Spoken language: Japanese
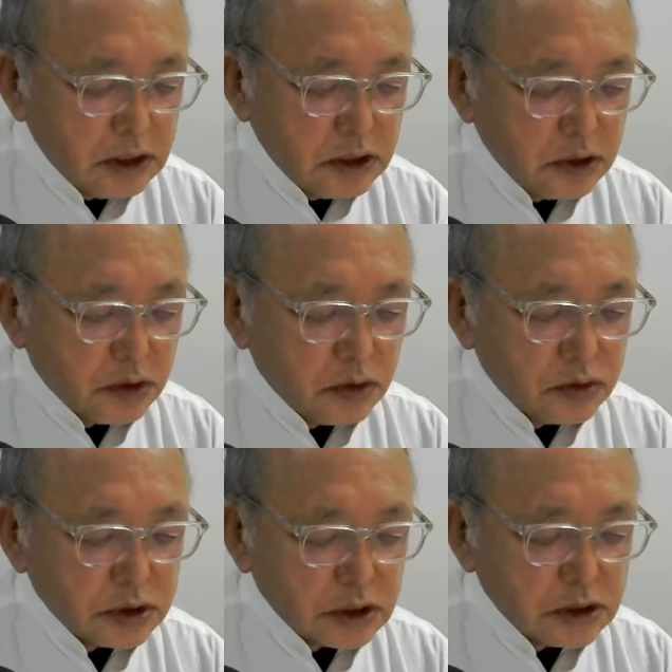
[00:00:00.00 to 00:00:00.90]
貧困
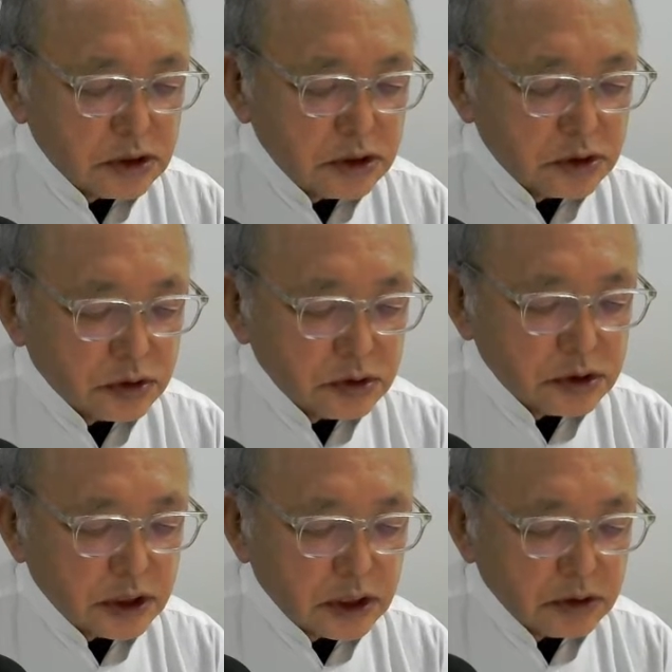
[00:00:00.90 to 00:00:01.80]
者に迅速に
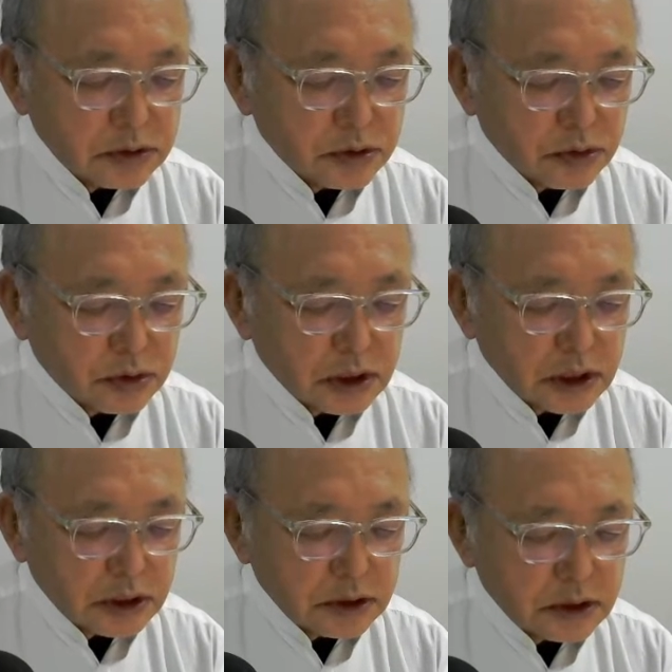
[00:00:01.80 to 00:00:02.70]
支払いをすることがで
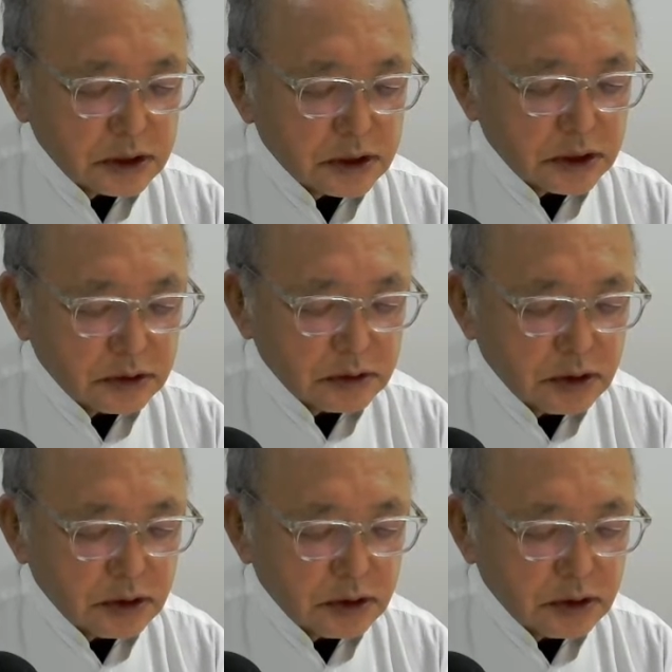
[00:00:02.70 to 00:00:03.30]
きできている